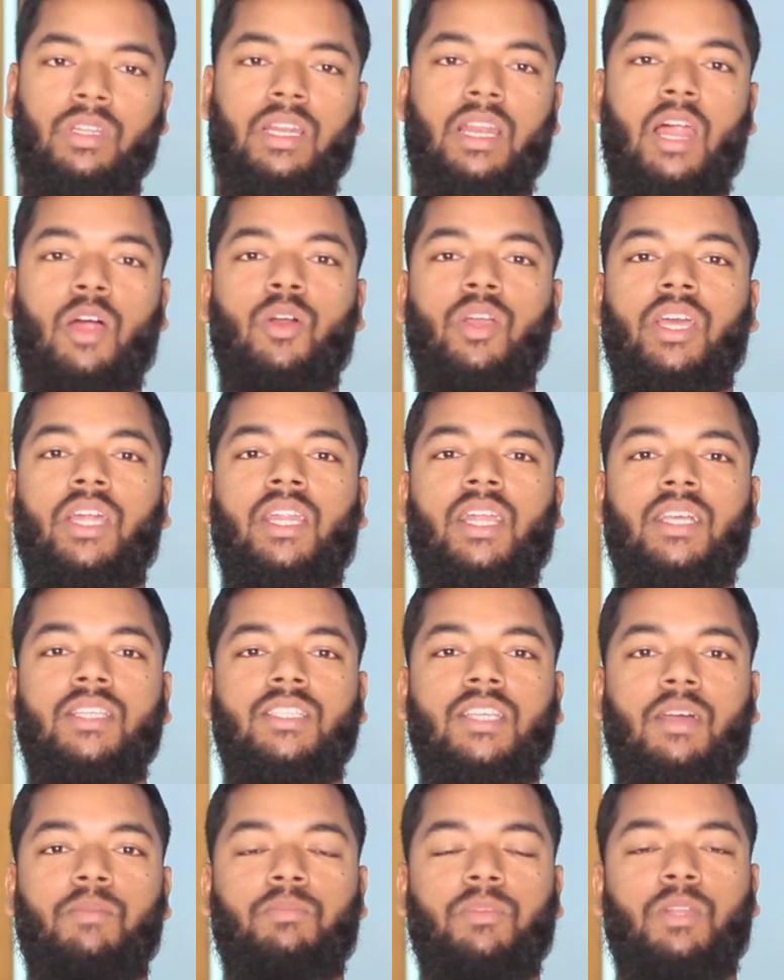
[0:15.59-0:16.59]
গ্রাহকের
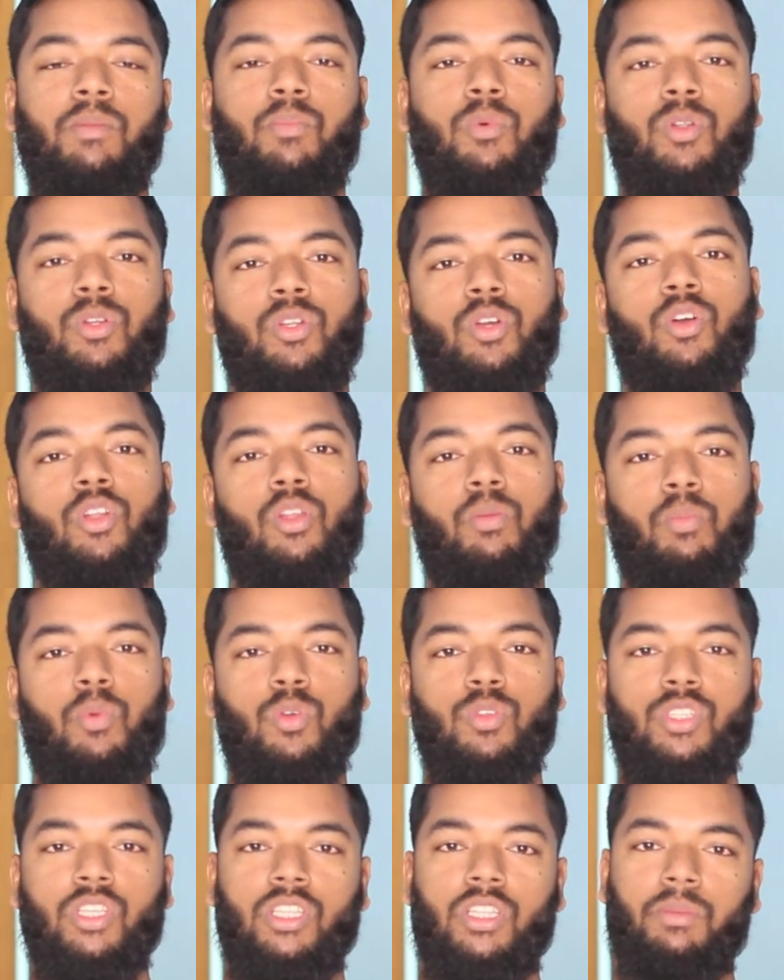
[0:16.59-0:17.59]
কাছে আপনার পণ্যগুলো
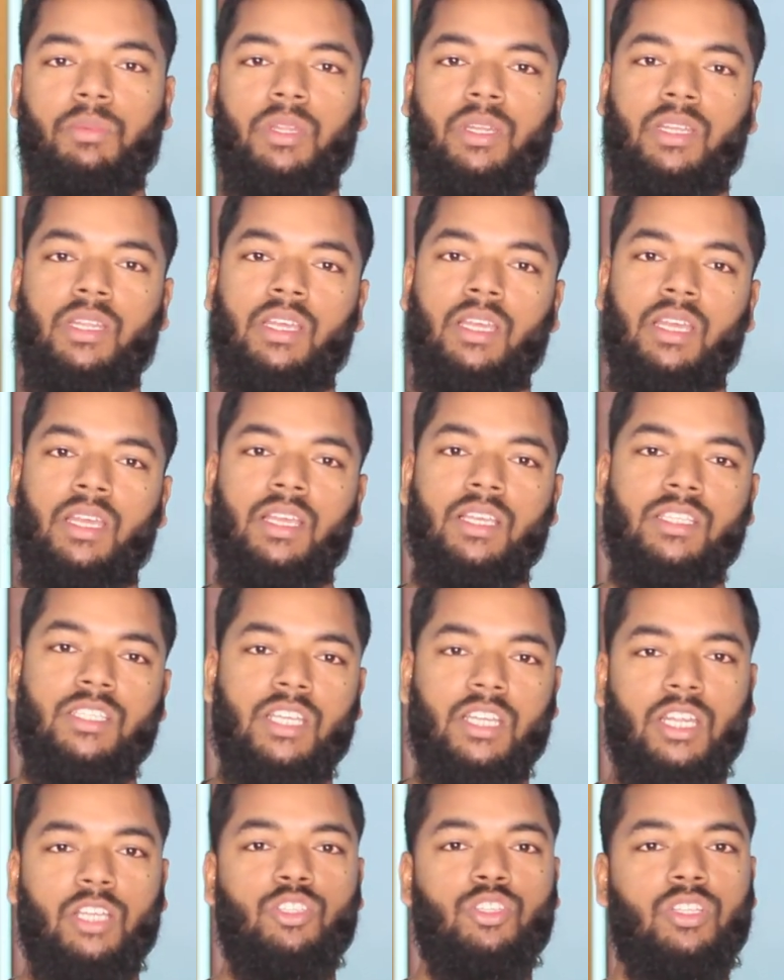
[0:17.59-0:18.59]
পৌঁছে দিবেন
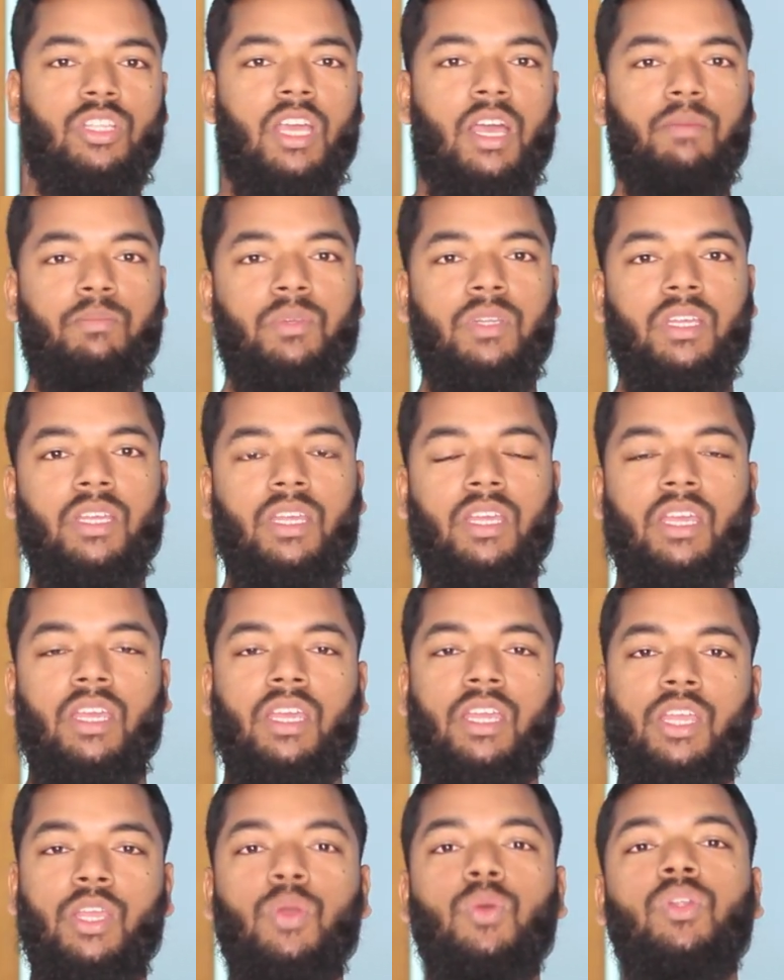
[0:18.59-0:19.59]
সেটা যদি আপনি
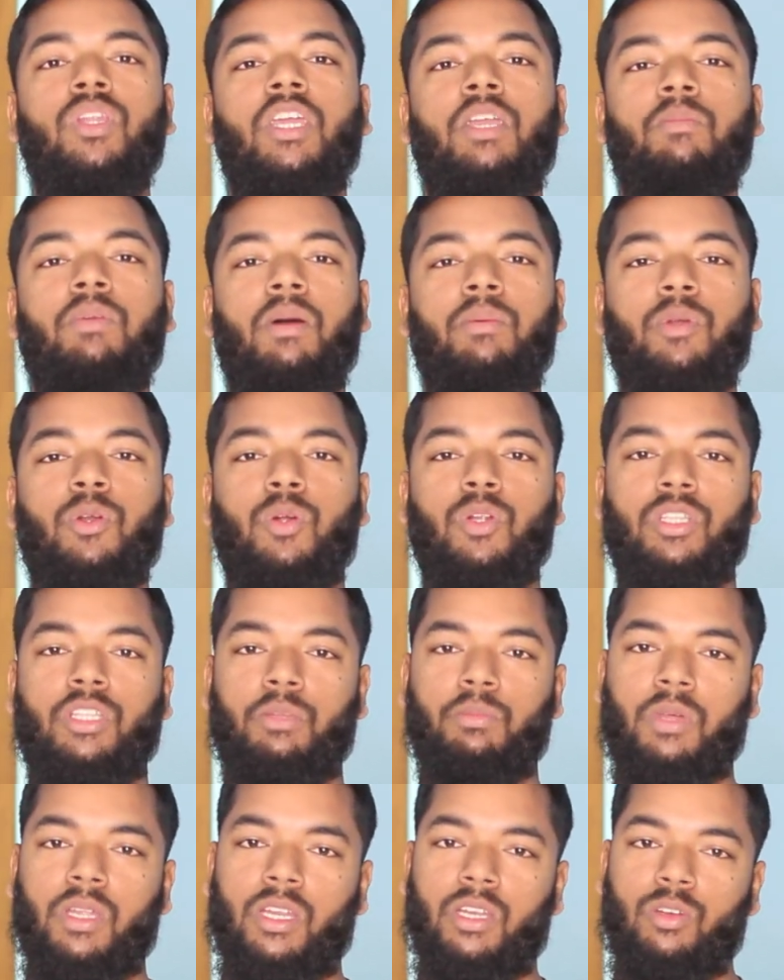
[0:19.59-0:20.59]
ইউনিকভাবে
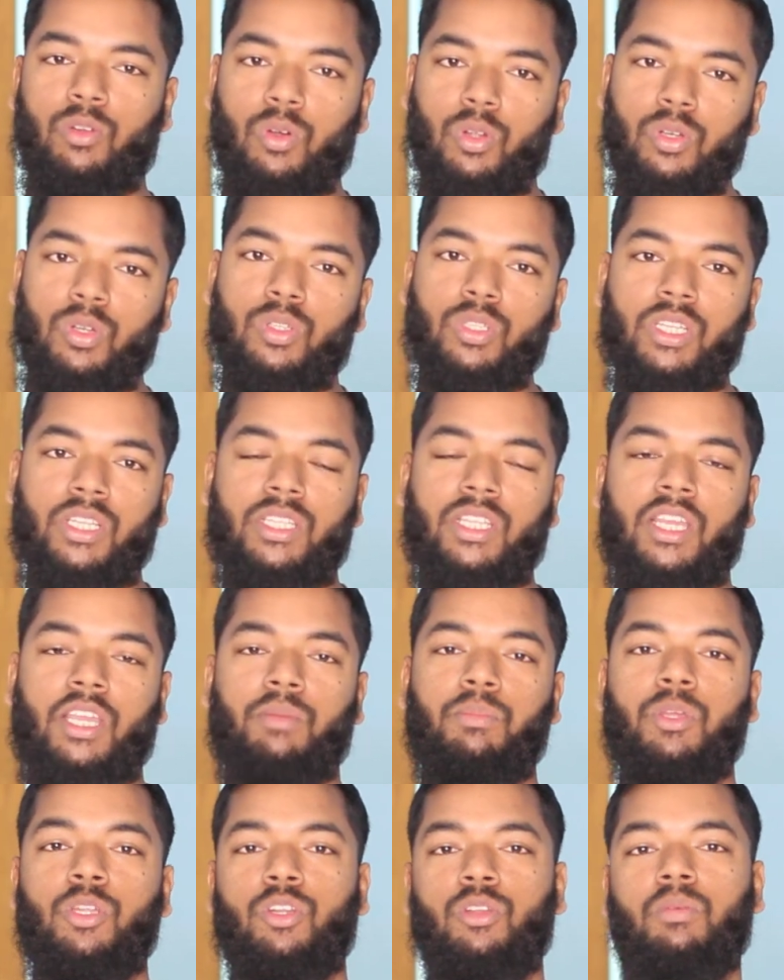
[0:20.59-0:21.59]
করতে পারেন অন্যদের থেকে
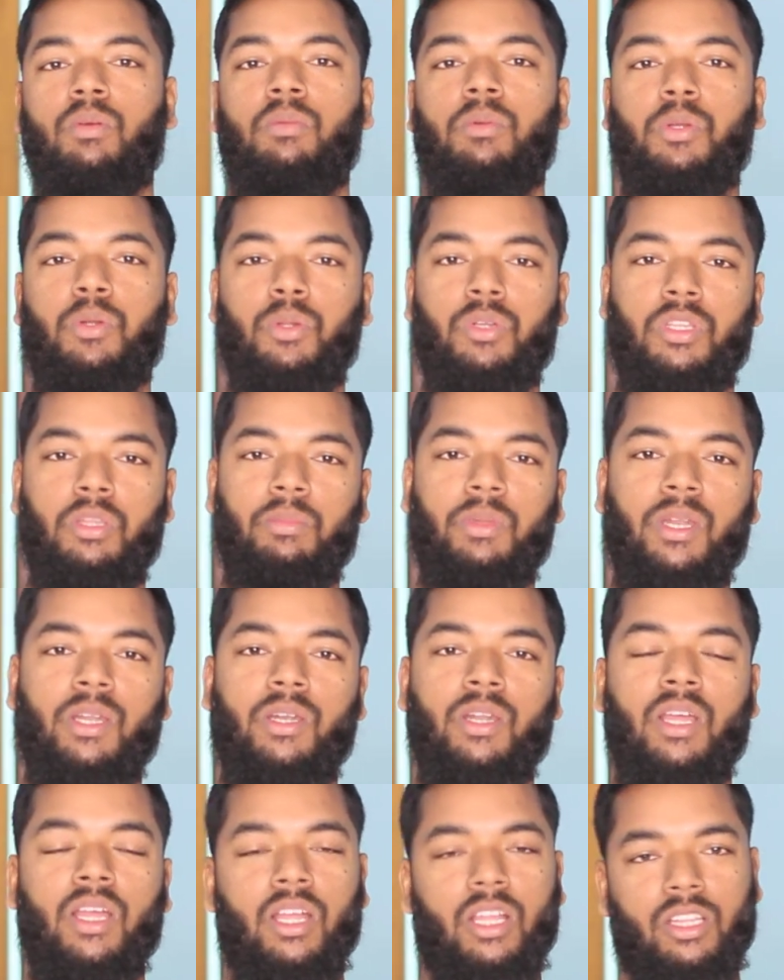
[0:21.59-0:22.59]
ভিন্নভাবে করতে পারেন
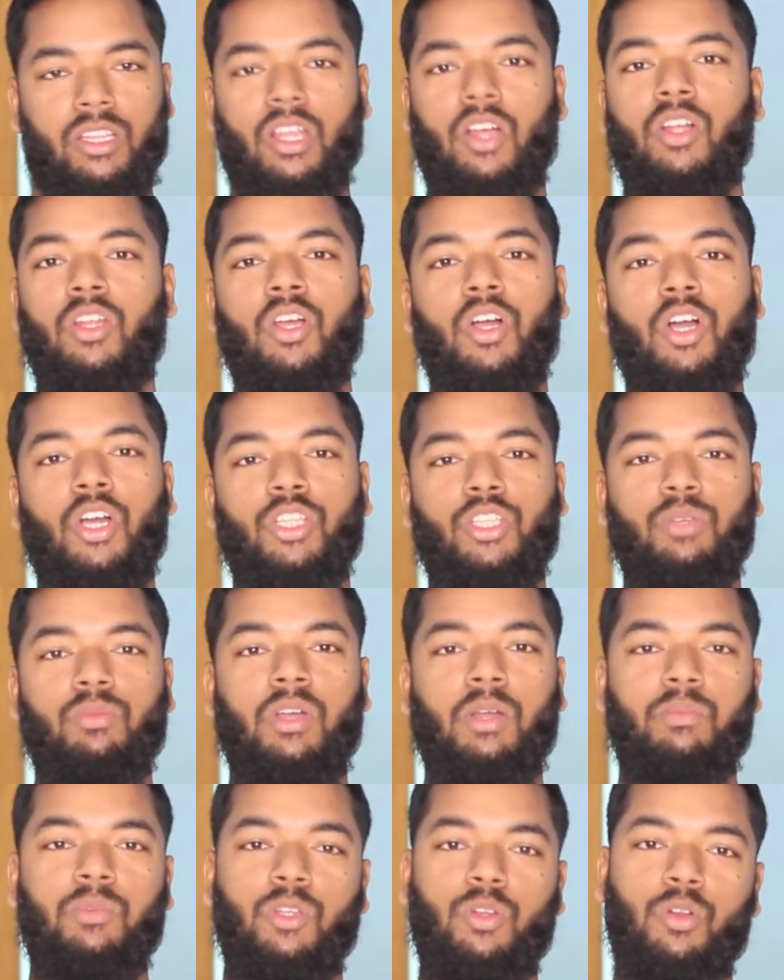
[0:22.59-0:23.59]
তাহলে হয়তো
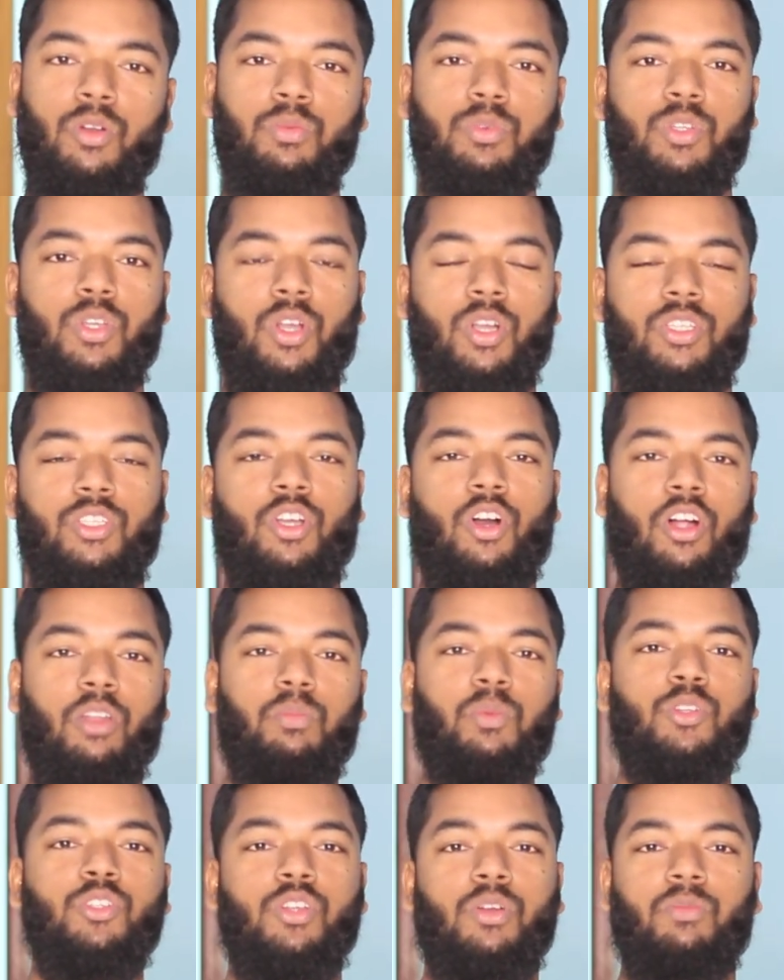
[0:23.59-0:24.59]
আপনি খুব সহজে
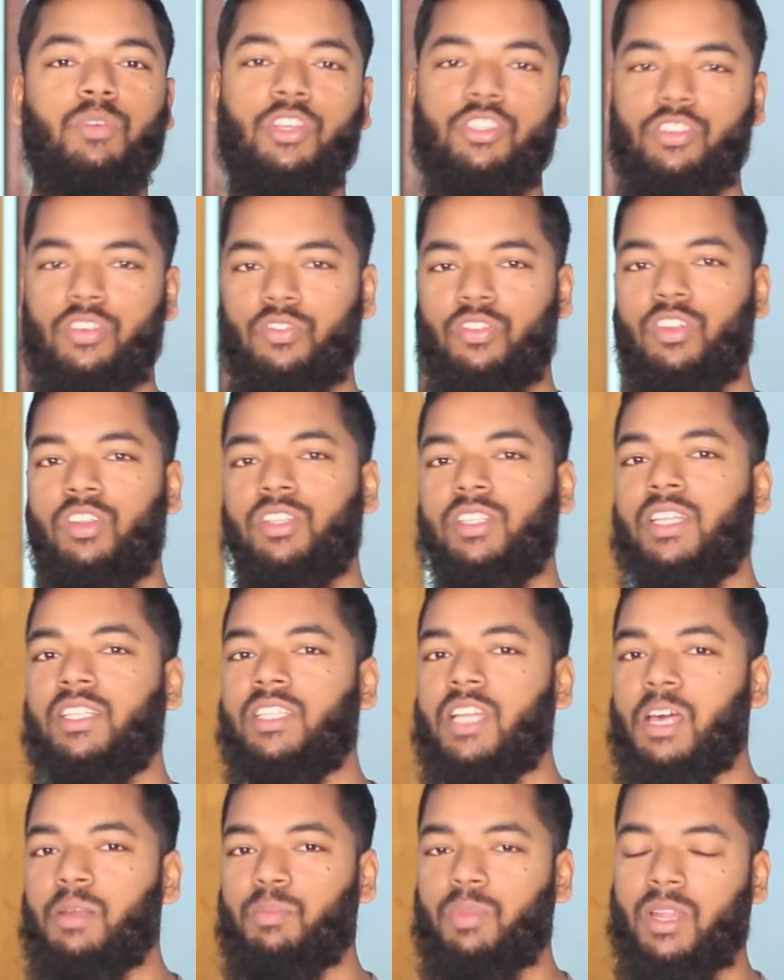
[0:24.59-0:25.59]
অল্প সময়ে সফলতার
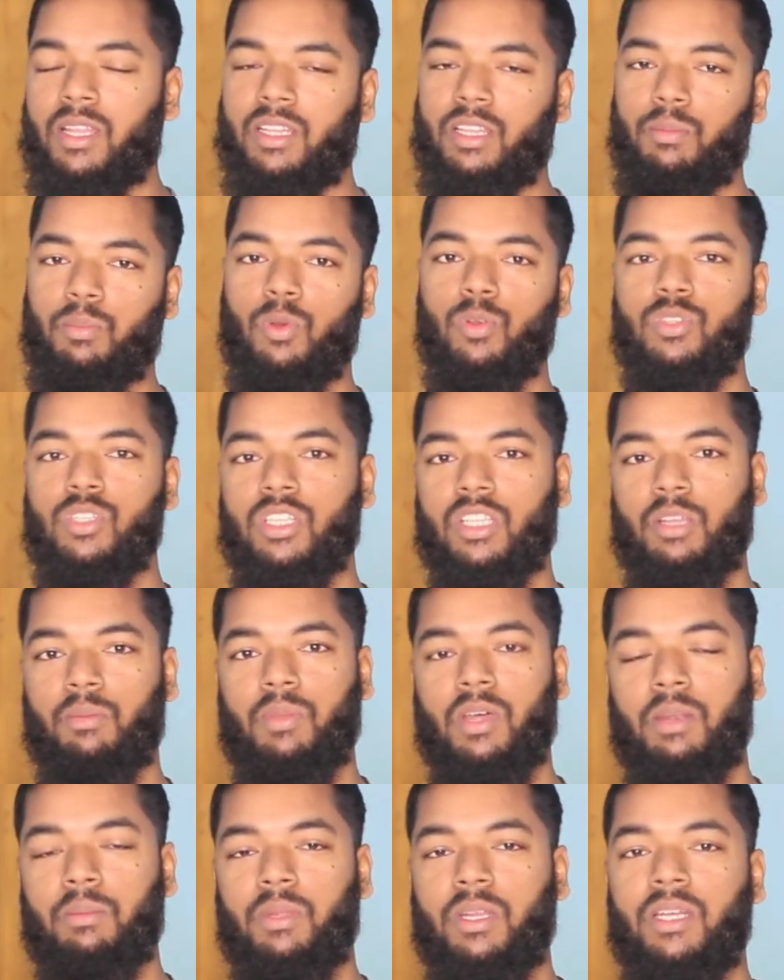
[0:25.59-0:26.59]
দ্বার প্রান্তে পৌঁছাতে
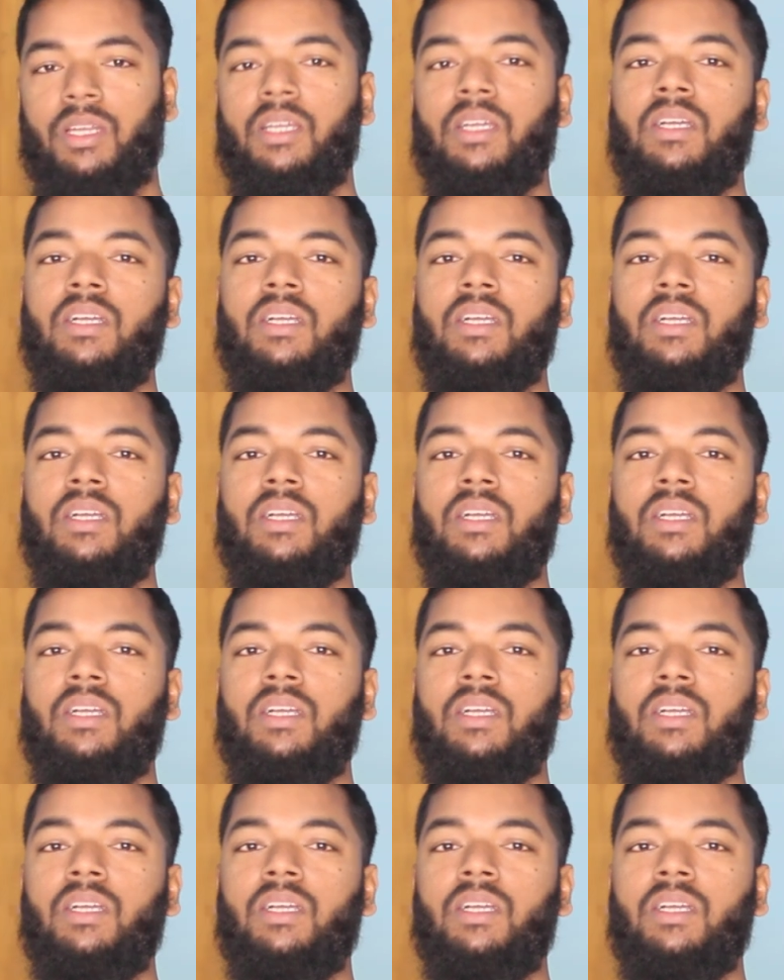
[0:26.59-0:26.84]
পারবেন